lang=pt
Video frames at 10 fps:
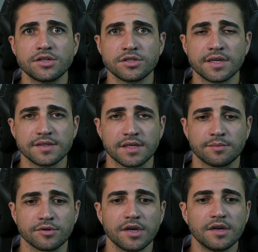de
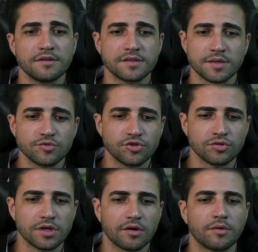dezembro. Estamos de
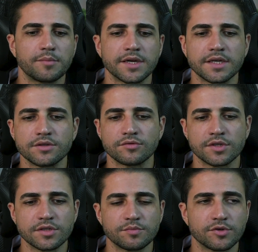olho acompanhando
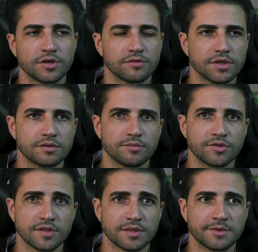isso, por enquanto,
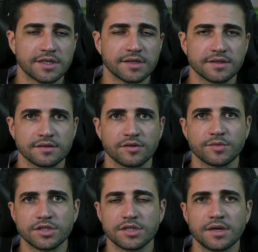bolsas americanas
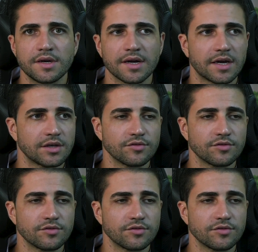realmente caindo